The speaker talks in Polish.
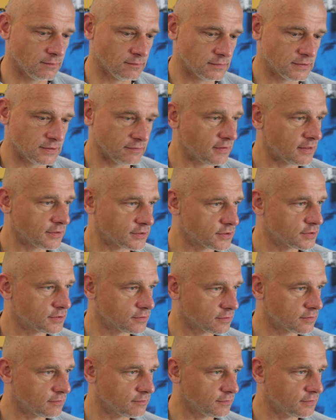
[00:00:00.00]
zawalczyć
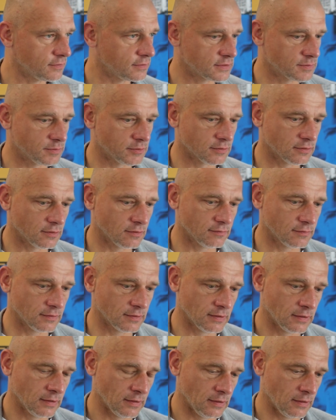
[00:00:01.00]
o ten wynik sportowy,
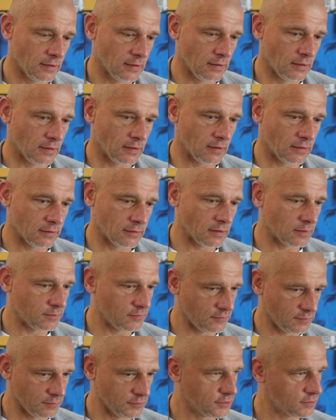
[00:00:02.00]
ale
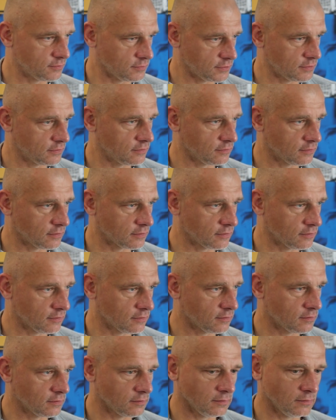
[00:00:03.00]
najpierw musimy się do
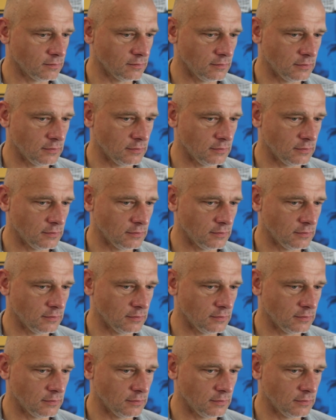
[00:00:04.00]
tego